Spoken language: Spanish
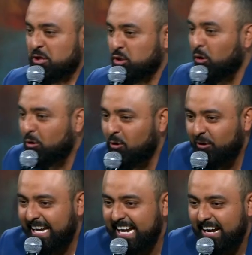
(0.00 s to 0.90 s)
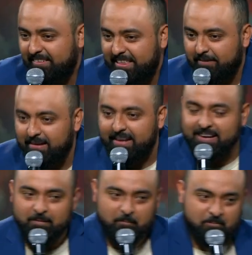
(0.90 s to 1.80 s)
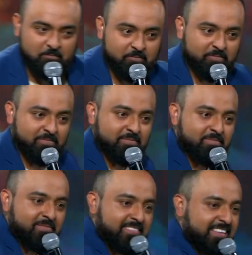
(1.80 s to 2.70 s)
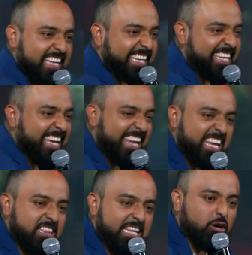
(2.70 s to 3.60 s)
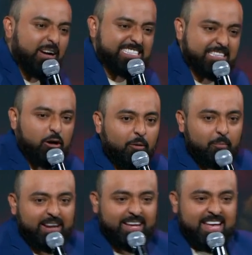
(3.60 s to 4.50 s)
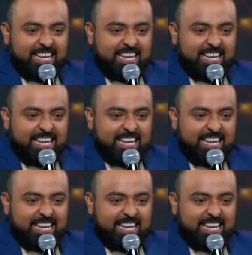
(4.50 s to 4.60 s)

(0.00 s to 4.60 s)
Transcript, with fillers: todo lo que acaba de hablar? ¿Quién le indicó a este hombre